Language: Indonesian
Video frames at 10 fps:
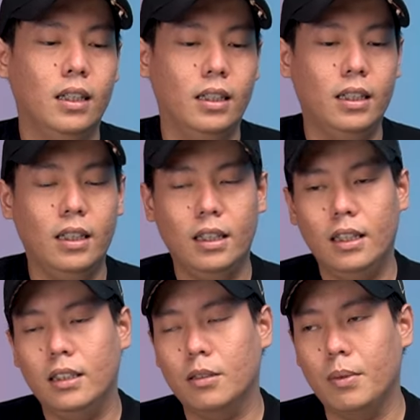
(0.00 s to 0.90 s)

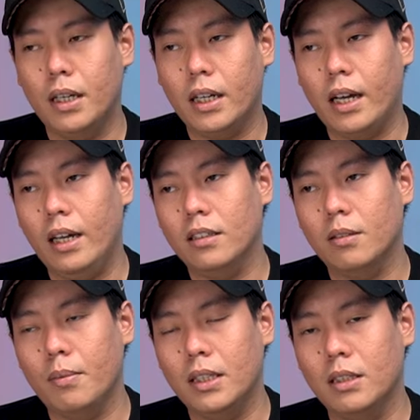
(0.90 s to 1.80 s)
ini sebenarnya kayak
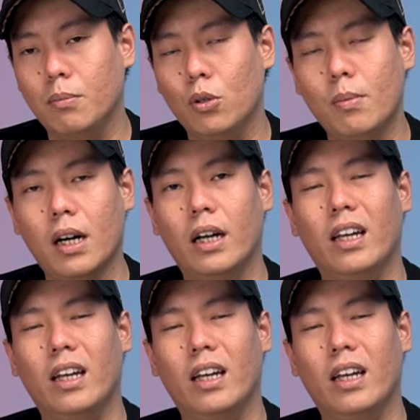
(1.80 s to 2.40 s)
semacam lubang